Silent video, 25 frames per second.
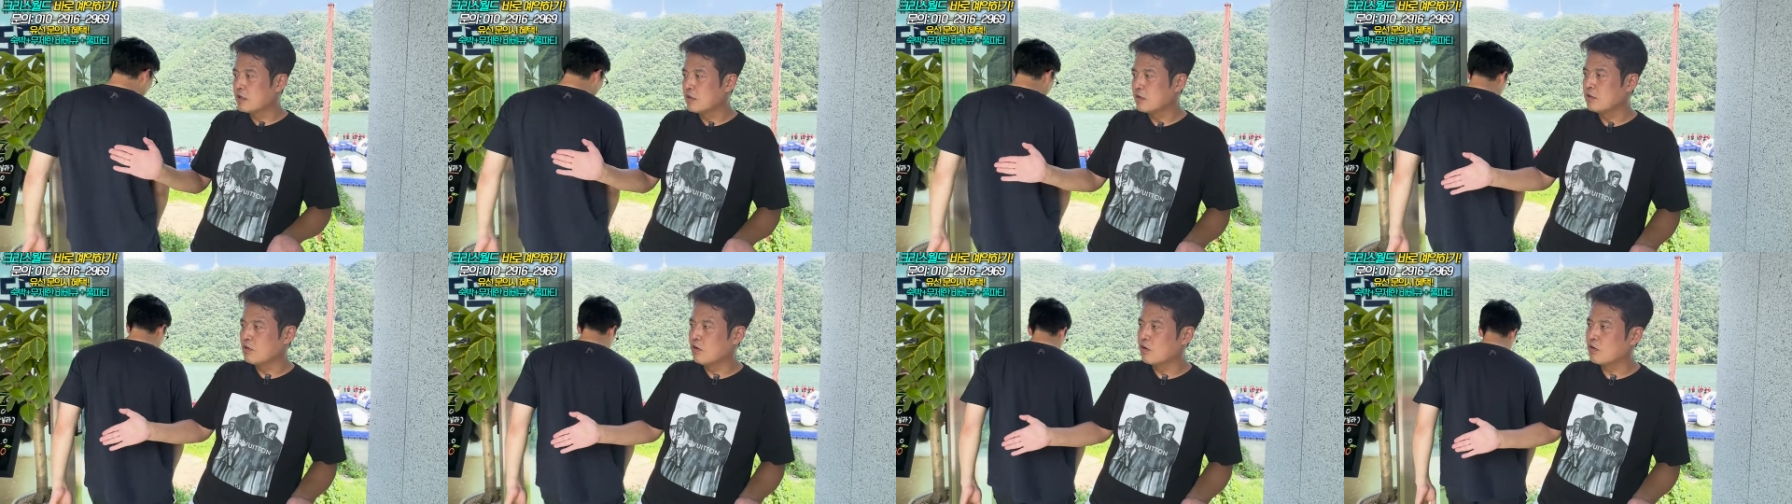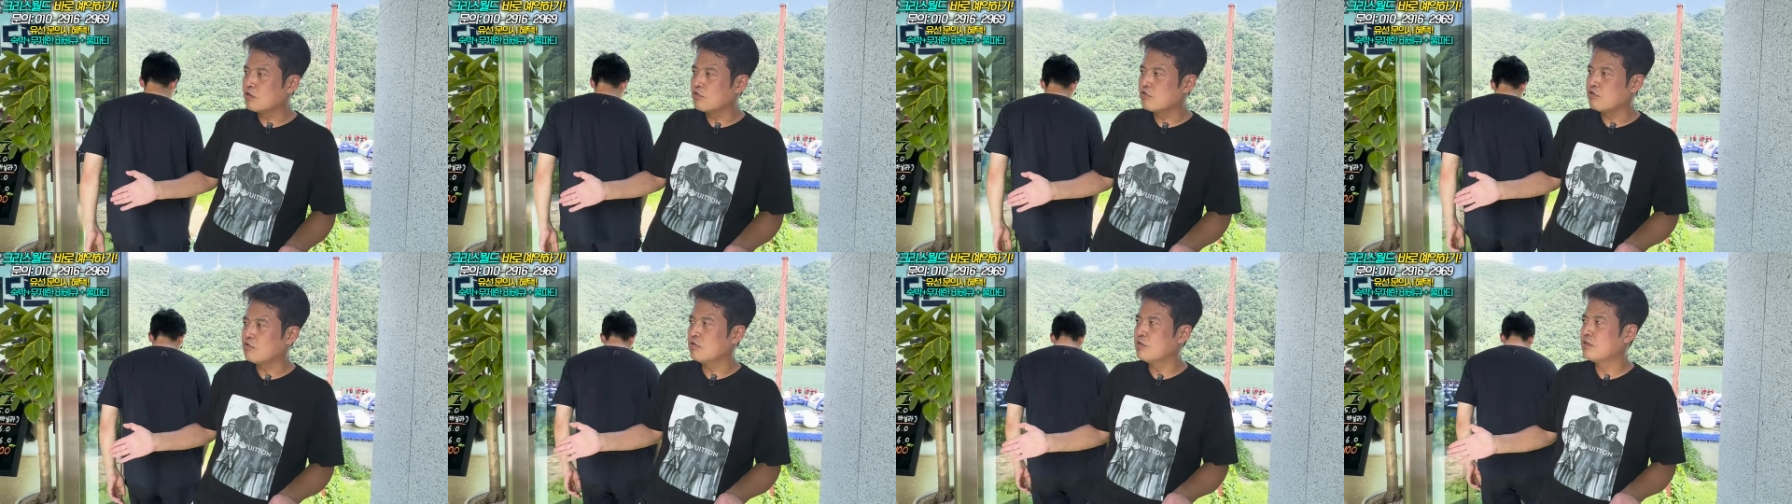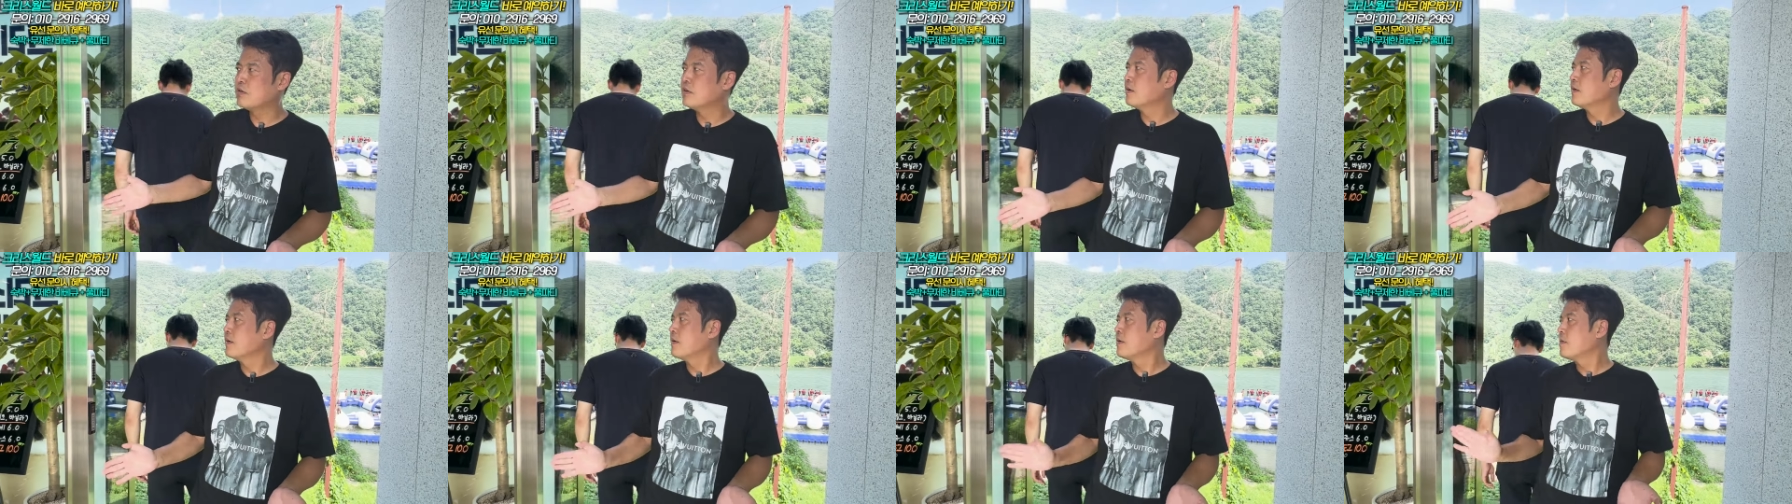여기도
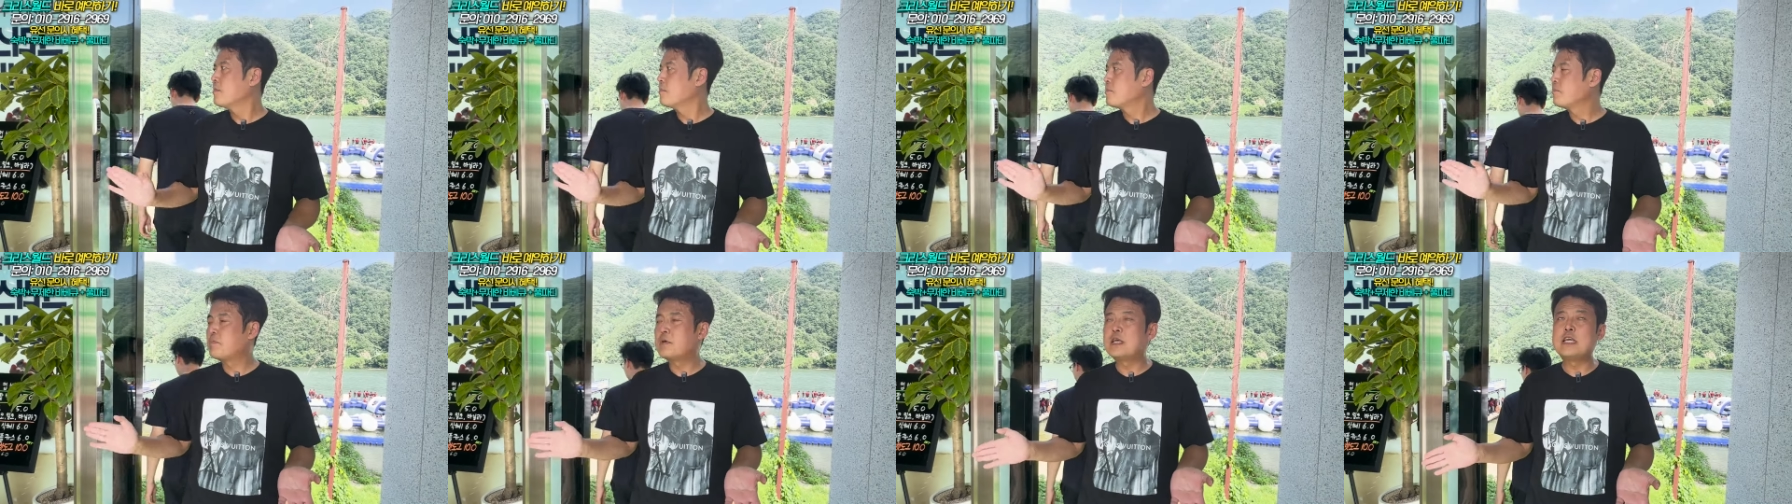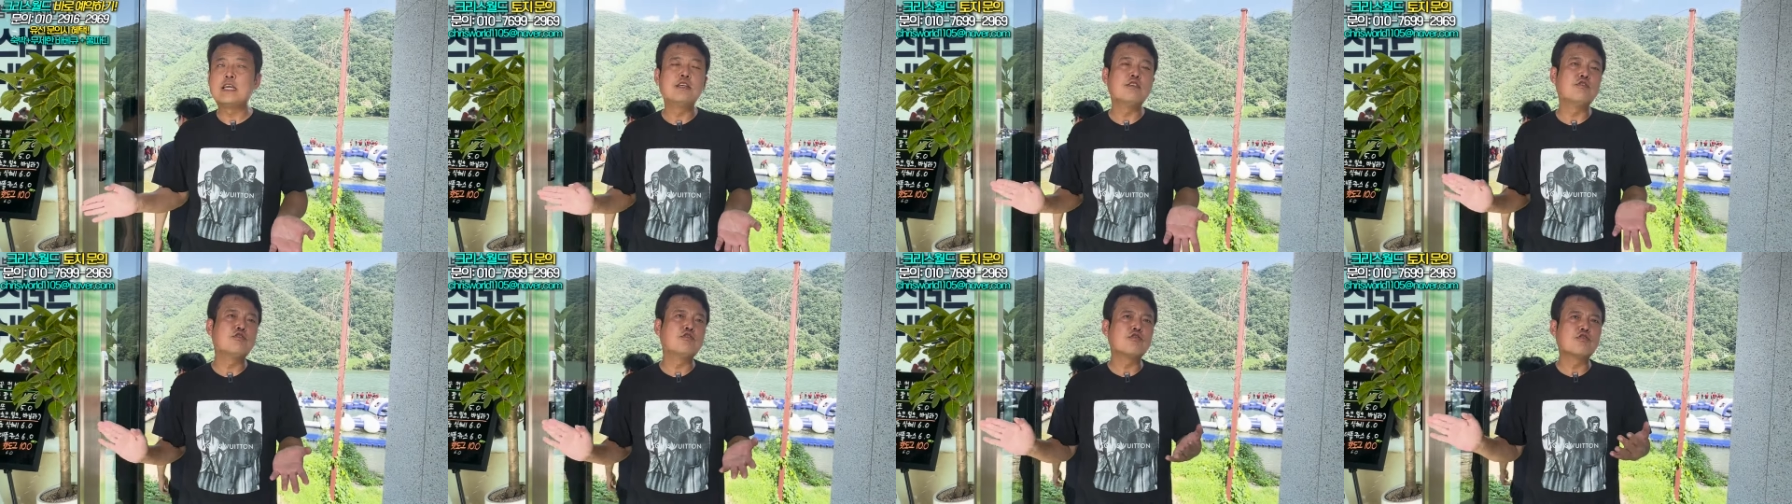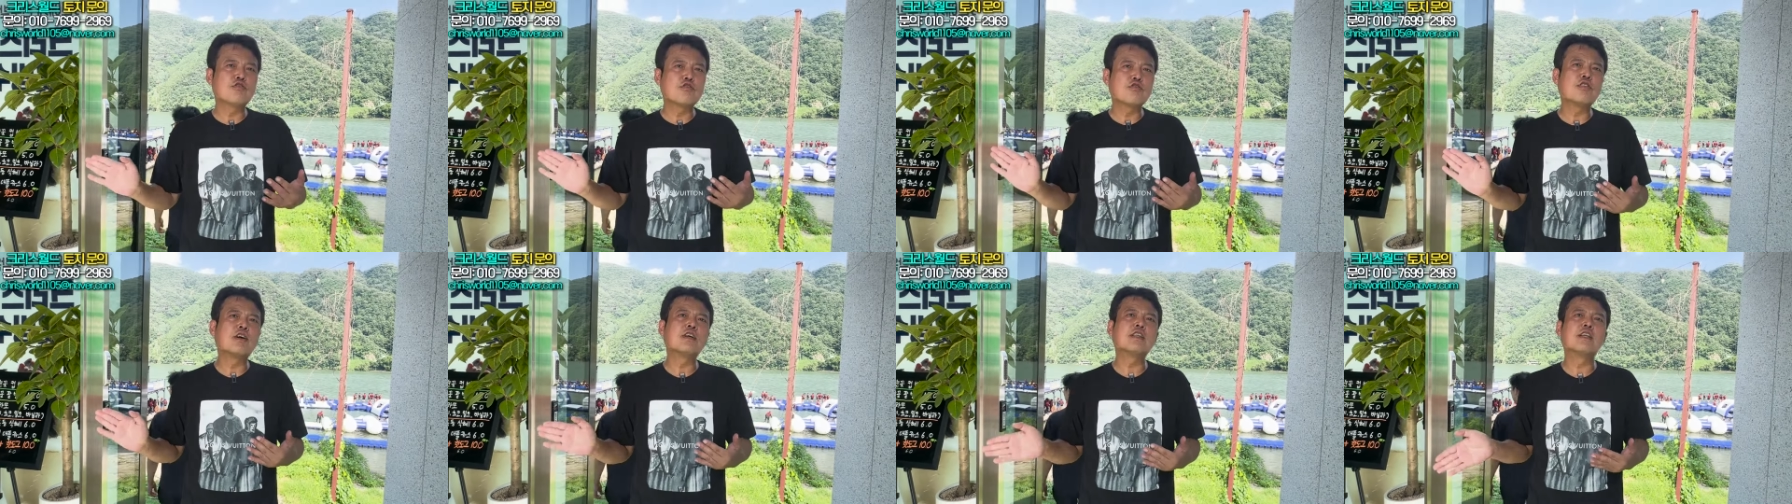빙수
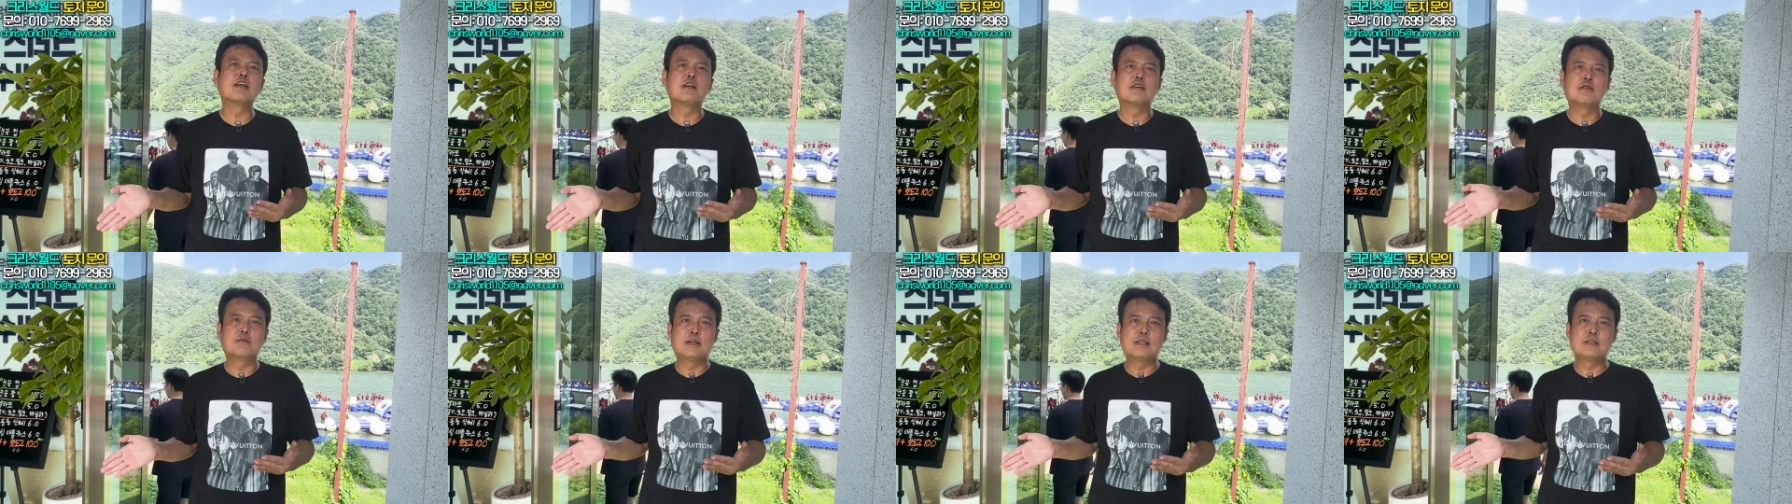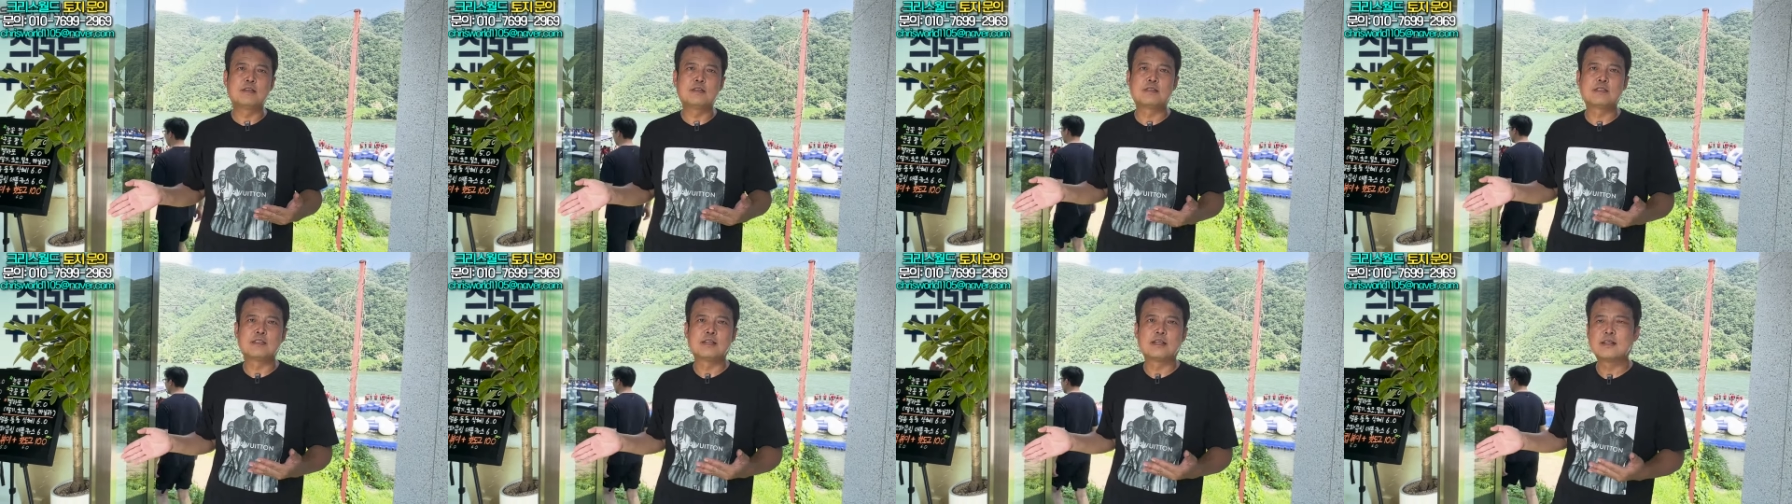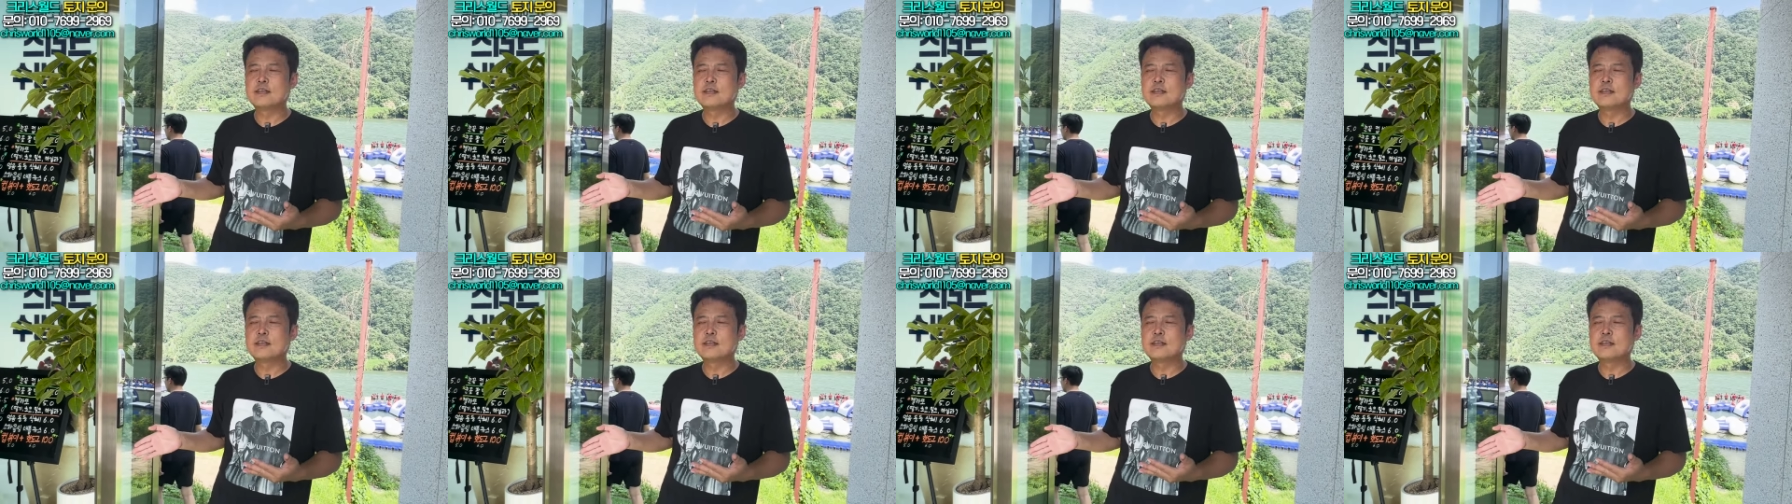특화된 걸 만들었잖아.